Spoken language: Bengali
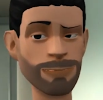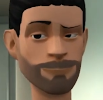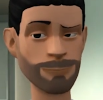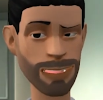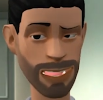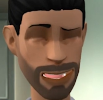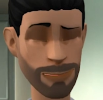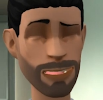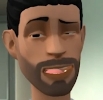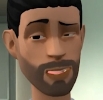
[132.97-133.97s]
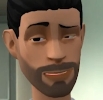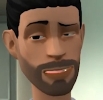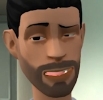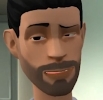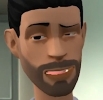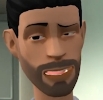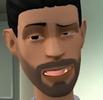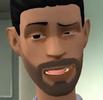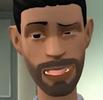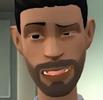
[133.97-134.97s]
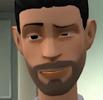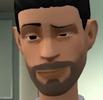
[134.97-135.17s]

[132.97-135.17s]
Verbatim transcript: তার গানেতে আমি প্রাণটা ফিরে পাই